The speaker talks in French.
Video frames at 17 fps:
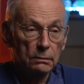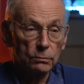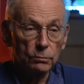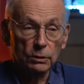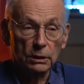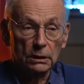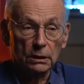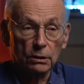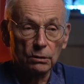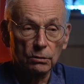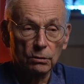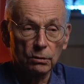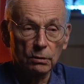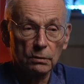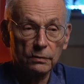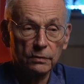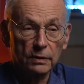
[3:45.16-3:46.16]
une
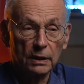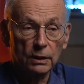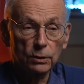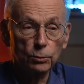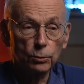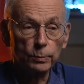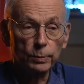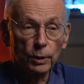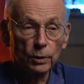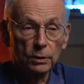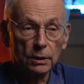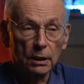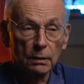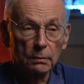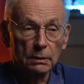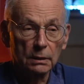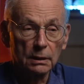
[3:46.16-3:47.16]
catastrophe
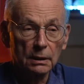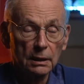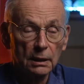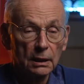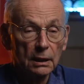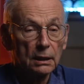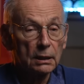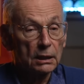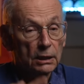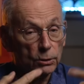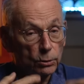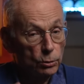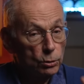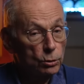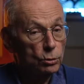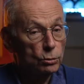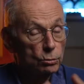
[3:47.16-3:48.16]
insupportable. Et
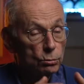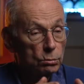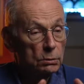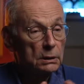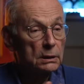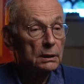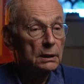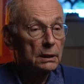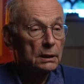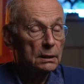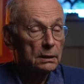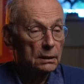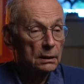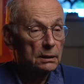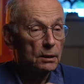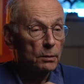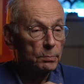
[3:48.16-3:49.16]
aujourd'hui,
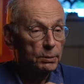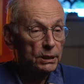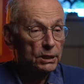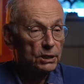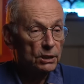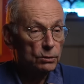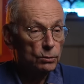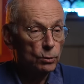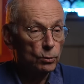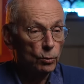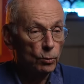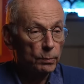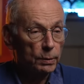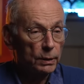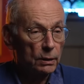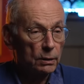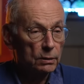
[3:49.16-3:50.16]
c'est un plaisir de
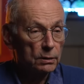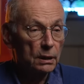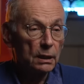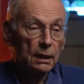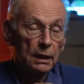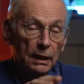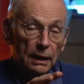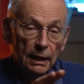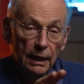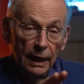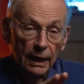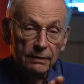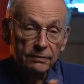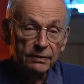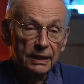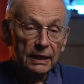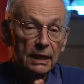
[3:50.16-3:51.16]
comprendre,
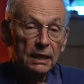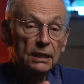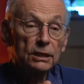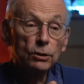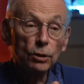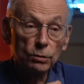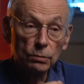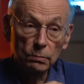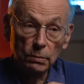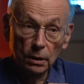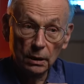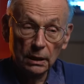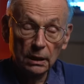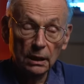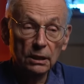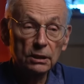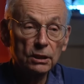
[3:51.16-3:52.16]
avec l'étonnement
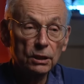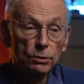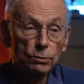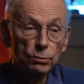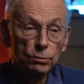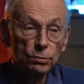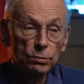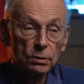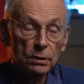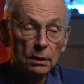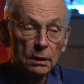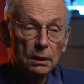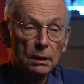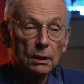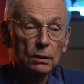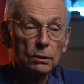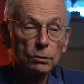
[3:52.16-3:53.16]
et l'inquiétude,
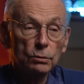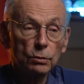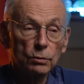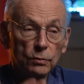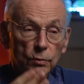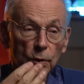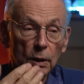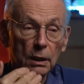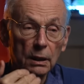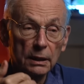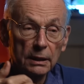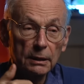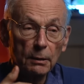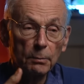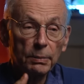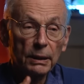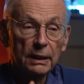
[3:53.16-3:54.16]
de voir
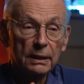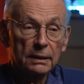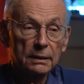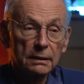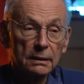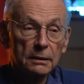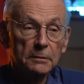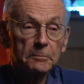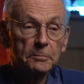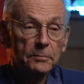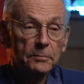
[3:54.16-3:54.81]
réapparaître